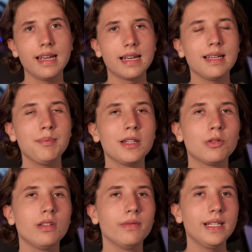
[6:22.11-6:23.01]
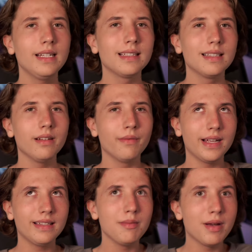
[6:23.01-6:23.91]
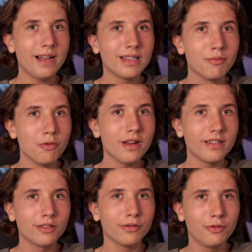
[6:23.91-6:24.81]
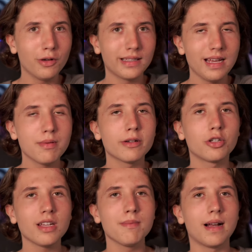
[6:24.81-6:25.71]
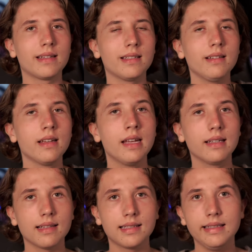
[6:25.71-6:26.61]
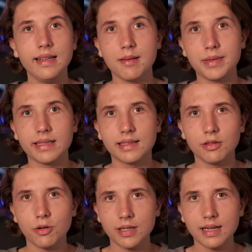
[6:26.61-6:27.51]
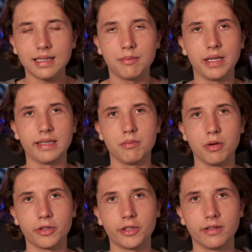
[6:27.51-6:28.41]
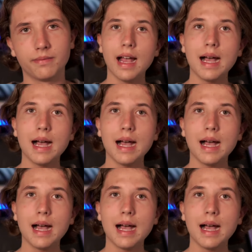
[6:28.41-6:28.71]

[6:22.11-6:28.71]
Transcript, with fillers: ergibt natürlich wenig Sinn, wenn sie bereits Monate zuvor selber geschrieben hatte, dass sie ab jetzt den Kontakt abbrechen möchte.